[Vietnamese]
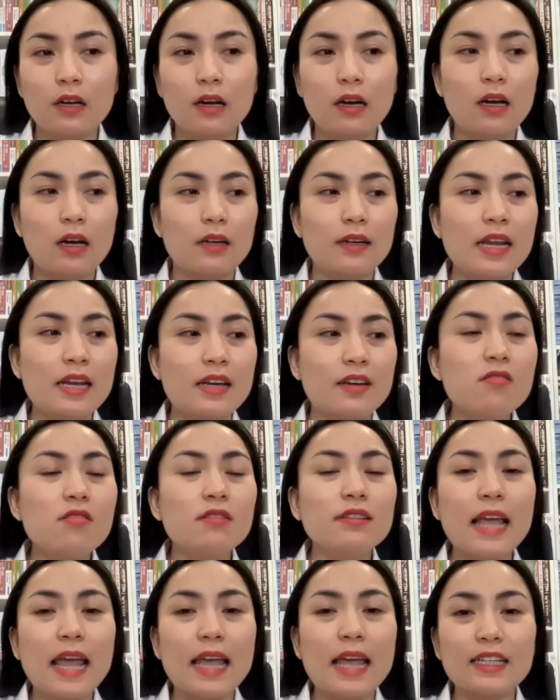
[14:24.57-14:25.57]
à, để
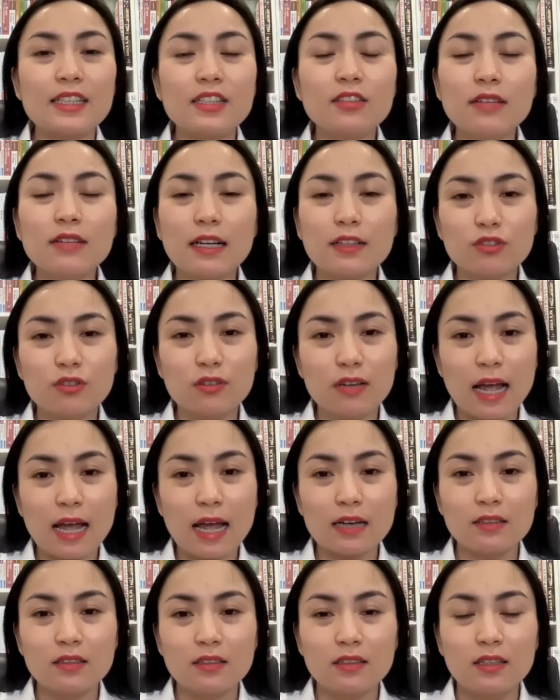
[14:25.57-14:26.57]
nương nhẹ cái chức năng cho
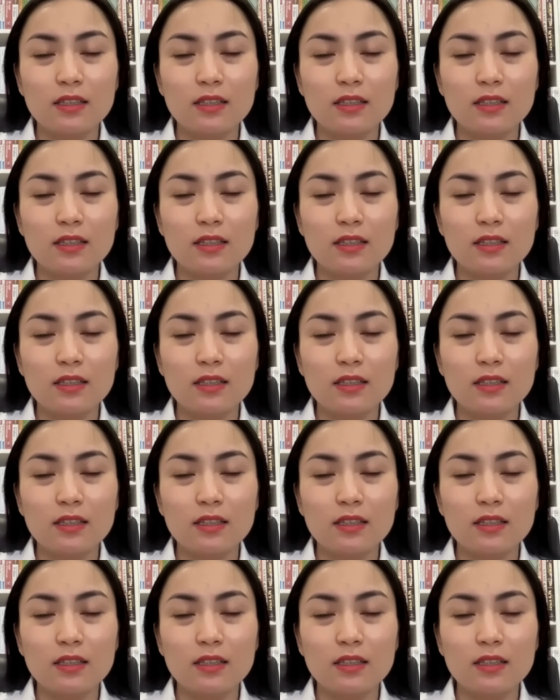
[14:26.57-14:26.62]
gan